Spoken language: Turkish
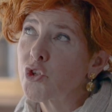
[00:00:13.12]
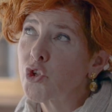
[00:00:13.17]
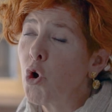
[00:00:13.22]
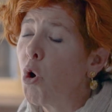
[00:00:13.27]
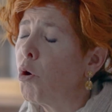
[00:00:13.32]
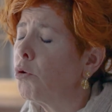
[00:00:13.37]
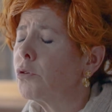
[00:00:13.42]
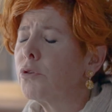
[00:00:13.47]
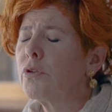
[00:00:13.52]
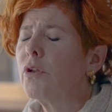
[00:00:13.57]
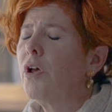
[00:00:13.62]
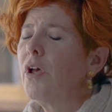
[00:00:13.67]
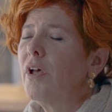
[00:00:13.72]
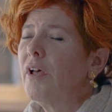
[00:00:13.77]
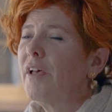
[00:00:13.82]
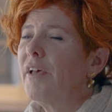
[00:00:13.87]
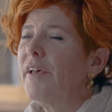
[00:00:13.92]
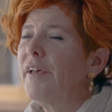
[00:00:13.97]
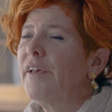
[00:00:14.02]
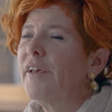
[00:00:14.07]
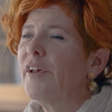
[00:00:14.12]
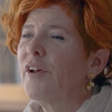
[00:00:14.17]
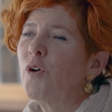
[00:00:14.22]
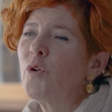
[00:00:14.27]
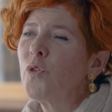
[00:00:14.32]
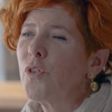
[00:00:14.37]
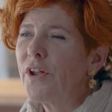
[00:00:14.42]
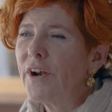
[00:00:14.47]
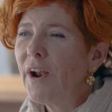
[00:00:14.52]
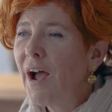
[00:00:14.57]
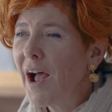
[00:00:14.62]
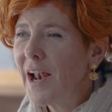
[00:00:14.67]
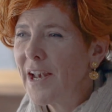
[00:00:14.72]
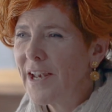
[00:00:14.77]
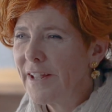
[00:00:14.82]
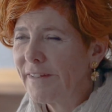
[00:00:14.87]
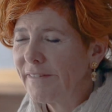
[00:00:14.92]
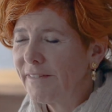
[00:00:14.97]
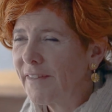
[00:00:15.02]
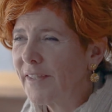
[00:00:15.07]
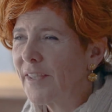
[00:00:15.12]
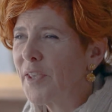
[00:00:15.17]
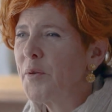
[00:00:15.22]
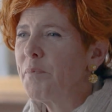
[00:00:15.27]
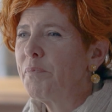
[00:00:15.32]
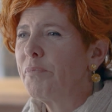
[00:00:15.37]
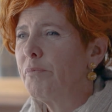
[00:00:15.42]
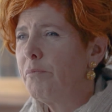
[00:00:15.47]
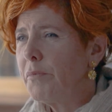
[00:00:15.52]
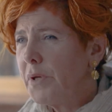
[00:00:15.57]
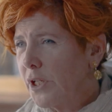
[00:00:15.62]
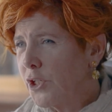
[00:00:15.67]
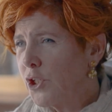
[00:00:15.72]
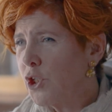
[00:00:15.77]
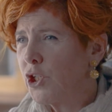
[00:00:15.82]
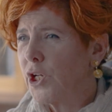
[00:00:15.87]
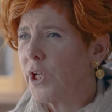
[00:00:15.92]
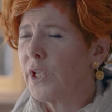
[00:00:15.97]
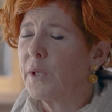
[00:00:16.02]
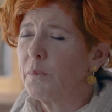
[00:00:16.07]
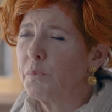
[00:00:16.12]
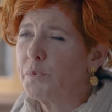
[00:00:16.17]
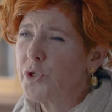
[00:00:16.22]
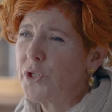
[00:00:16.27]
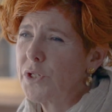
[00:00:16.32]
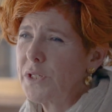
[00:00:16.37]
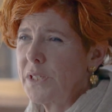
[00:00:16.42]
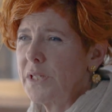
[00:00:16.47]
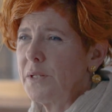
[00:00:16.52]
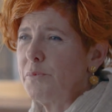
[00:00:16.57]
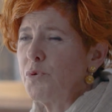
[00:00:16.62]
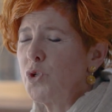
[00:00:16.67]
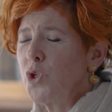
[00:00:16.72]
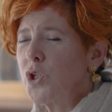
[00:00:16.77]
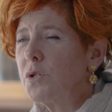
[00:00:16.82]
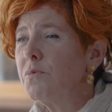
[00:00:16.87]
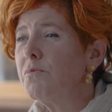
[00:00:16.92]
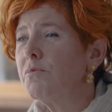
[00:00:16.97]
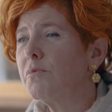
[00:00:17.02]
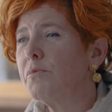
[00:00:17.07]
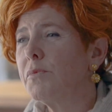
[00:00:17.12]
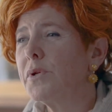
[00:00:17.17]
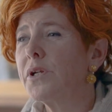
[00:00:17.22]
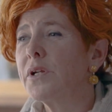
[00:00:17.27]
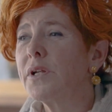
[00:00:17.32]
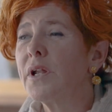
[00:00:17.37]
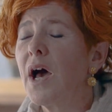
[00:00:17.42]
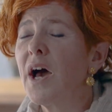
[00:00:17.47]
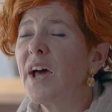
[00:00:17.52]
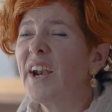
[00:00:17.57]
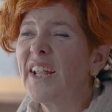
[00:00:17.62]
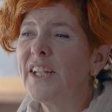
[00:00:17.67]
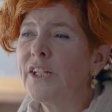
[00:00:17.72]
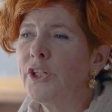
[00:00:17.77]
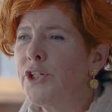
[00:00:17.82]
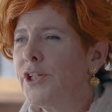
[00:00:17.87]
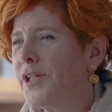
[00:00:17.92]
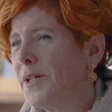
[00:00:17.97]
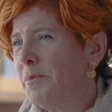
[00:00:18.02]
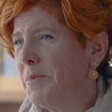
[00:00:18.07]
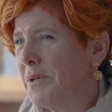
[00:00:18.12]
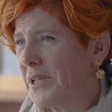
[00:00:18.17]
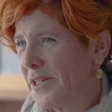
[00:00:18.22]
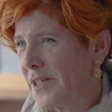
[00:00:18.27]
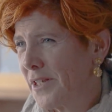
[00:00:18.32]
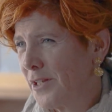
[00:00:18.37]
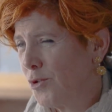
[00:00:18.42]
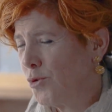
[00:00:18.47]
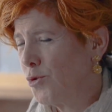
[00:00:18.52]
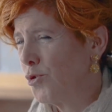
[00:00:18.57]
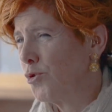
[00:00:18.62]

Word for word: skon. Ee, onları hallettik. Bir içecek yapacağız demiştim. Bir narenciye miksi